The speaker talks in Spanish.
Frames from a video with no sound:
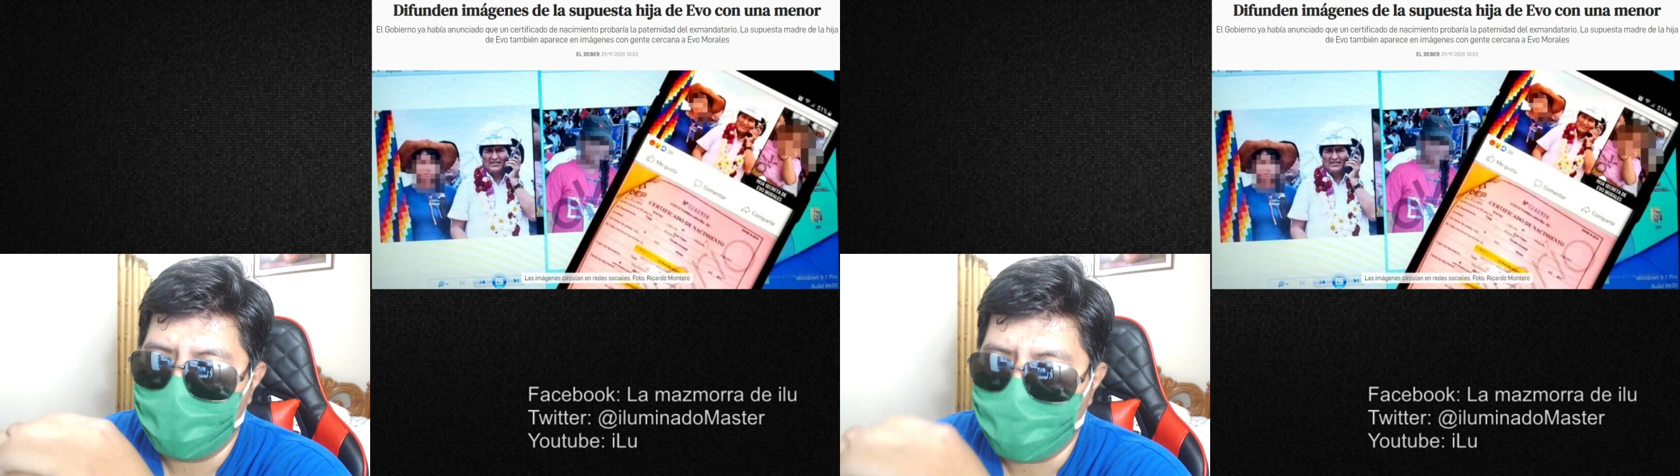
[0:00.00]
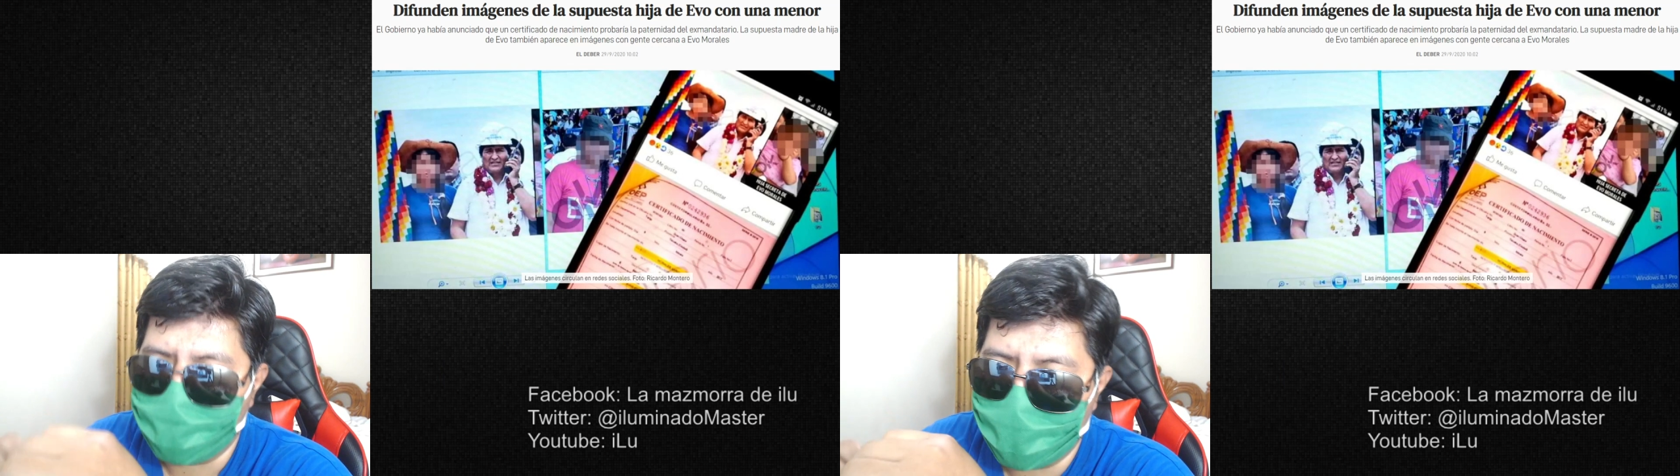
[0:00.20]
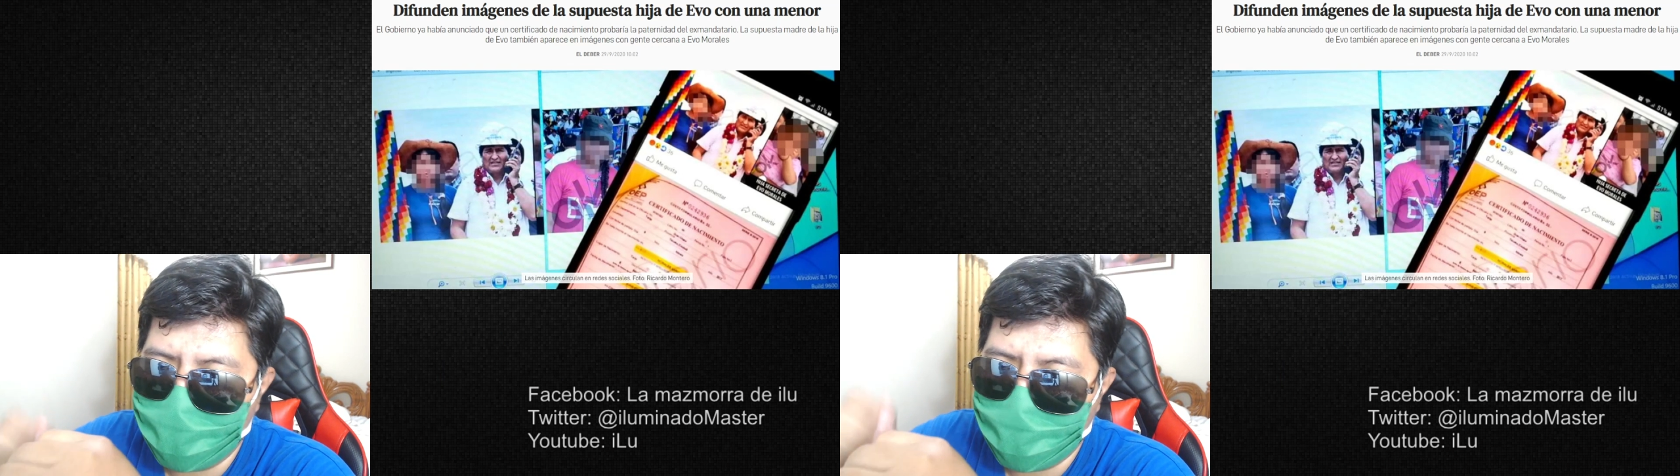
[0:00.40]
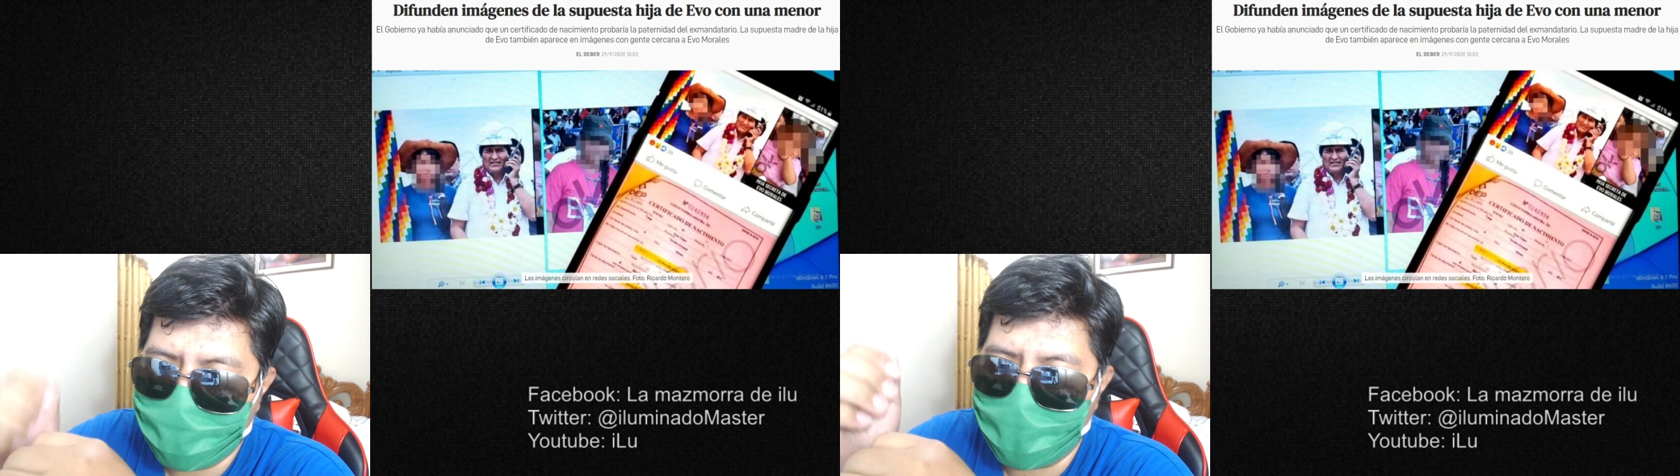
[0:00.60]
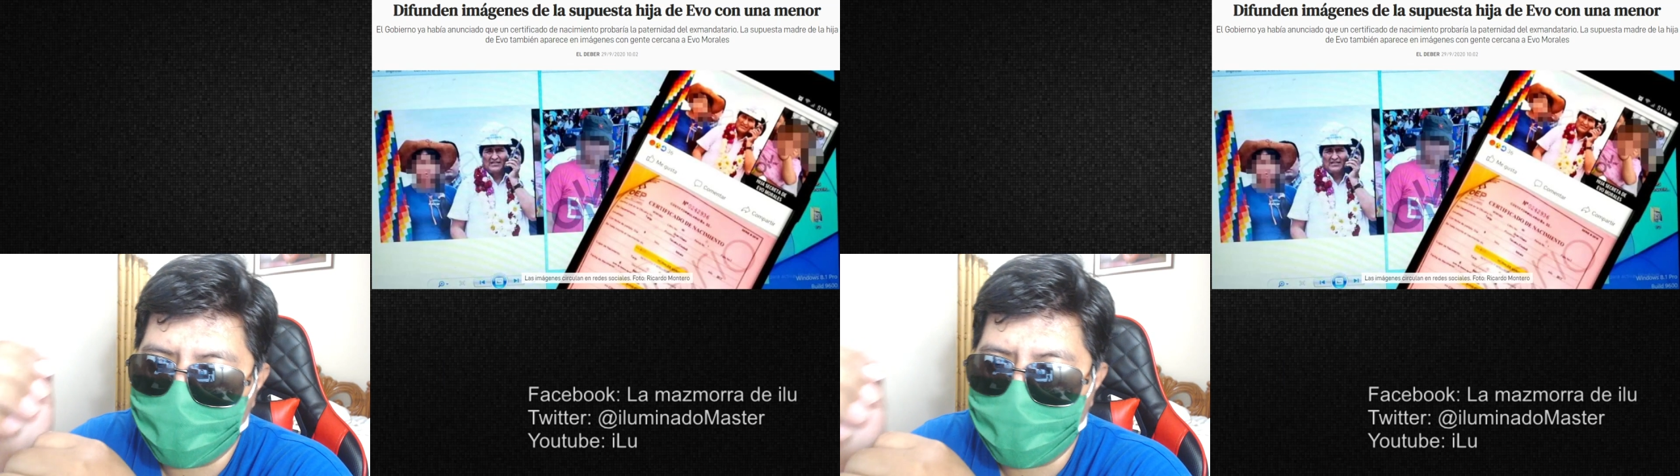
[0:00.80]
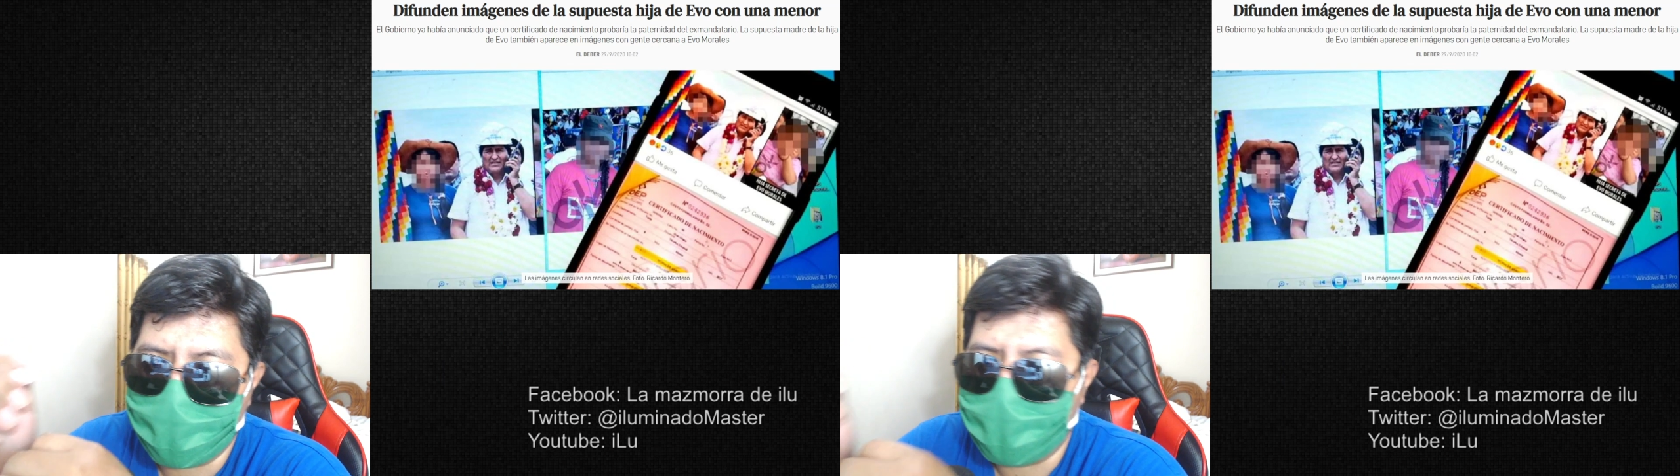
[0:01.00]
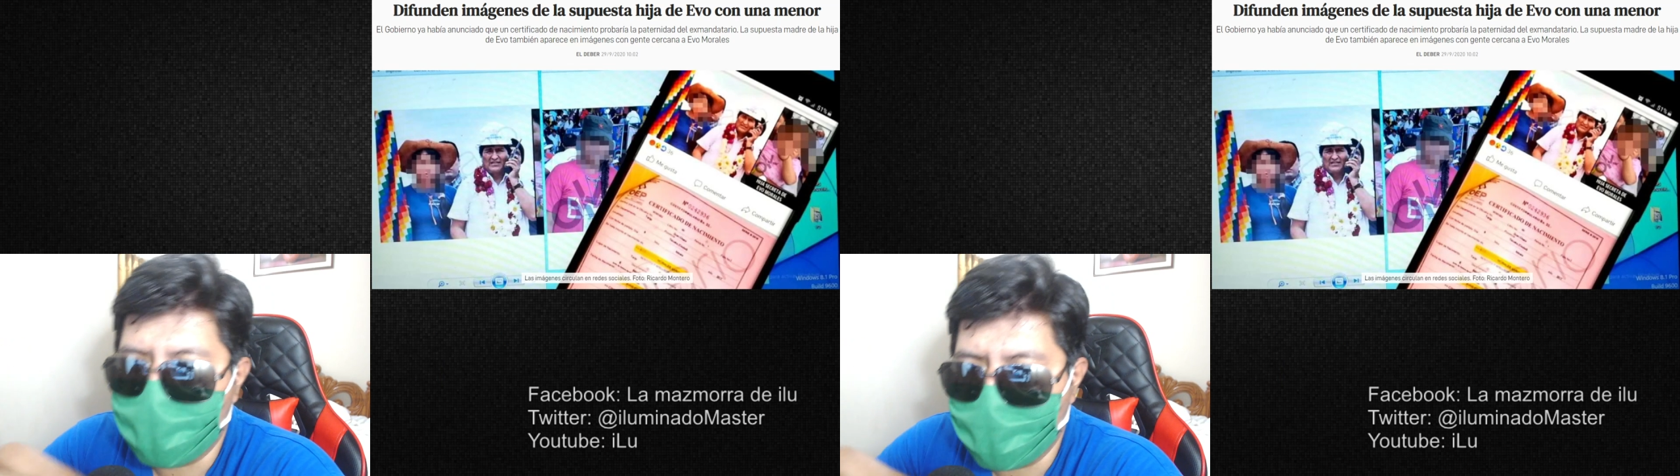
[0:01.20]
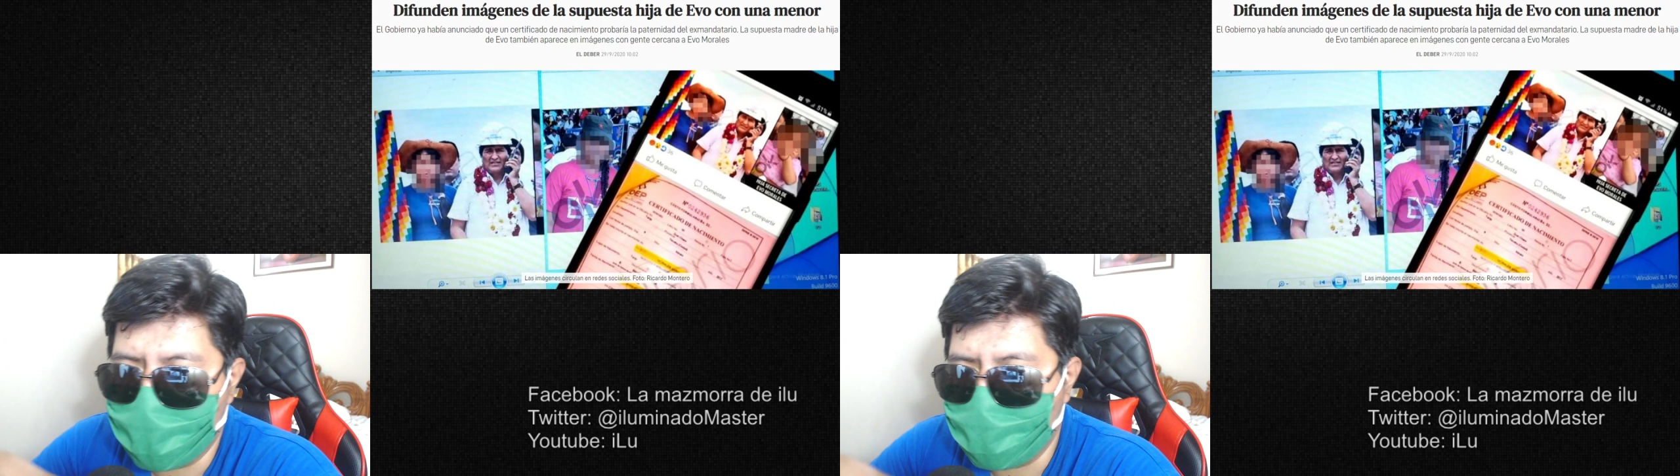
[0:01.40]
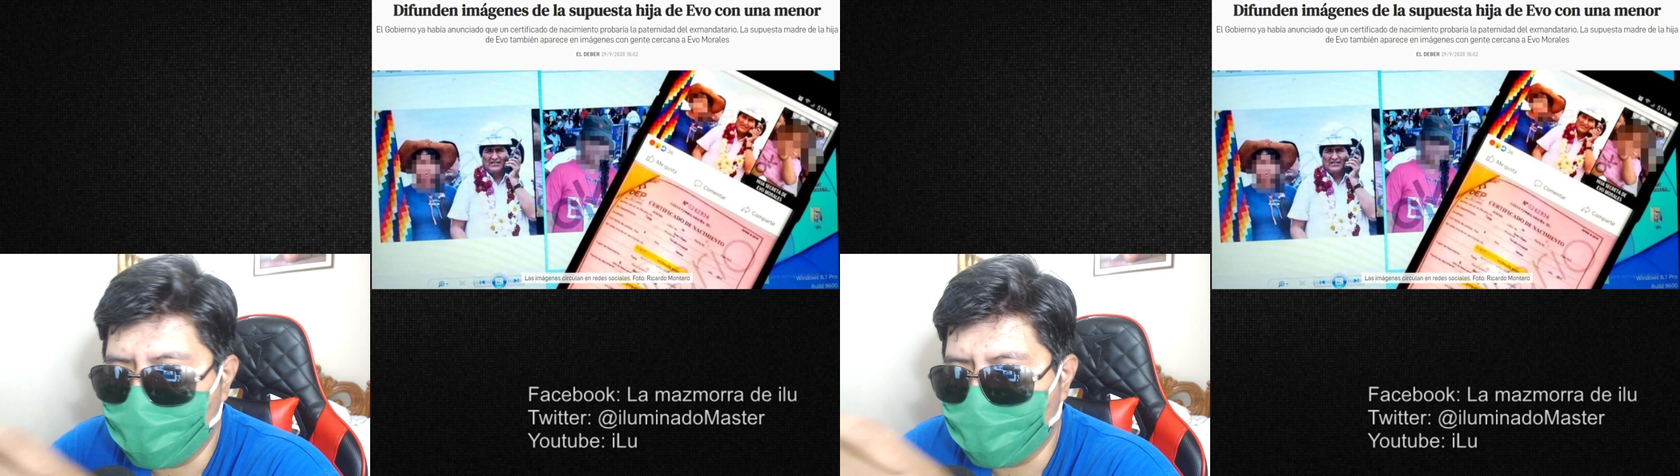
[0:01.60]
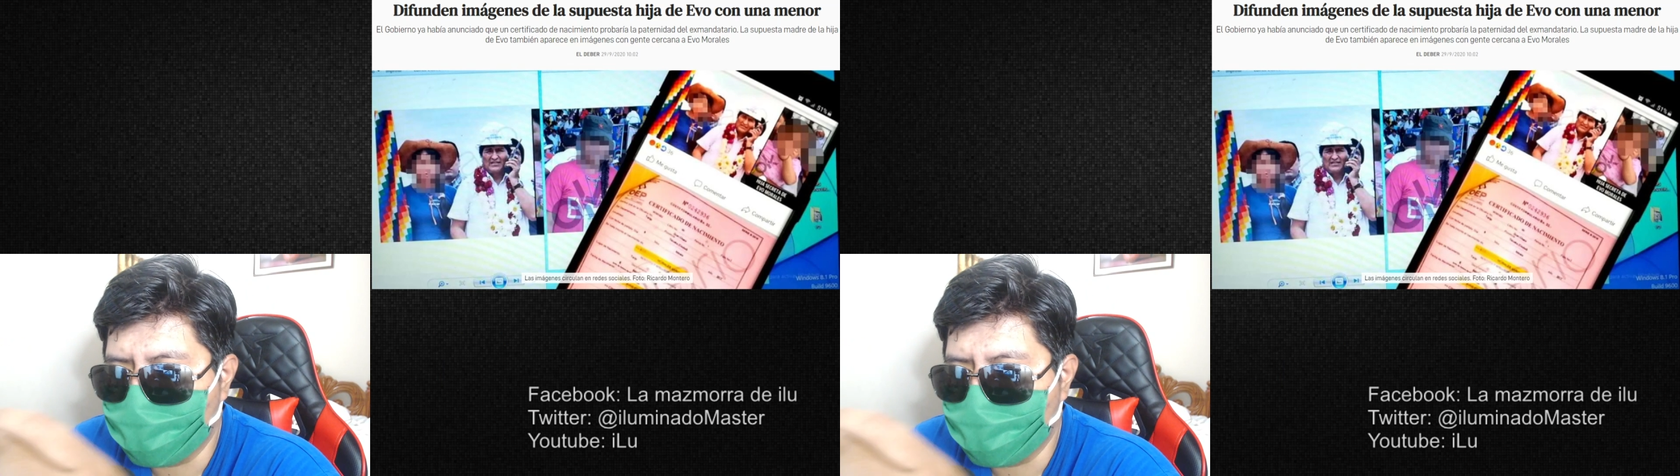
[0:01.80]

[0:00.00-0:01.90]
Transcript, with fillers: todos los periódicos